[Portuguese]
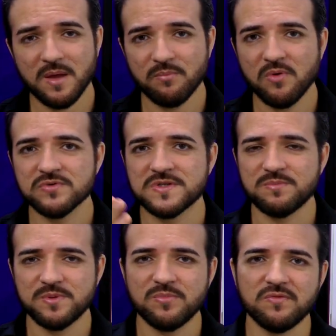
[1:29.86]
é bom,
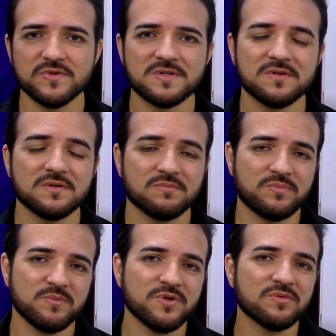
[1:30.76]
sempre bom bom você
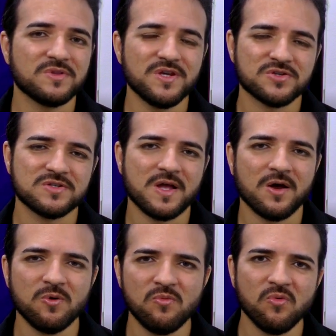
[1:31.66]
primeiro testar,
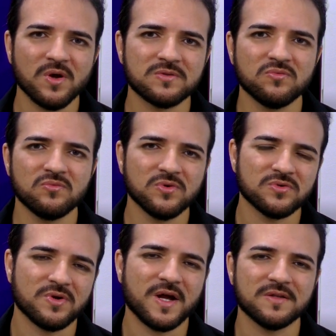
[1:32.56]
arruma um
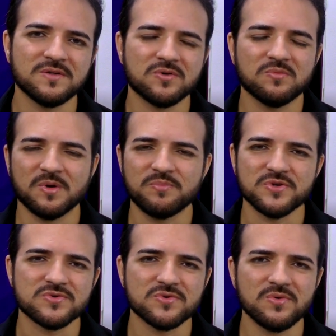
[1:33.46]
outro HD com uma
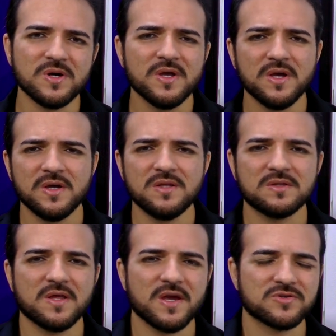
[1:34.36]
pessoa e
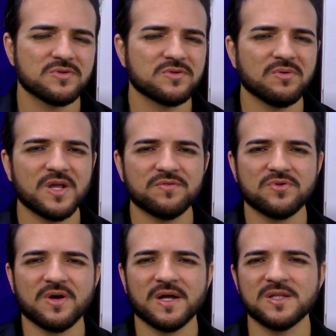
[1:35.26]
testa. Então leva o
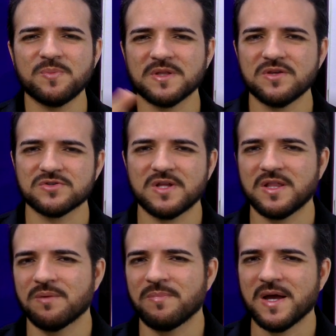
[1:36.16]
teu HD para testar
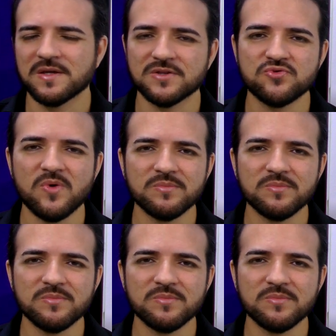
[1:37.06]
na máquina de um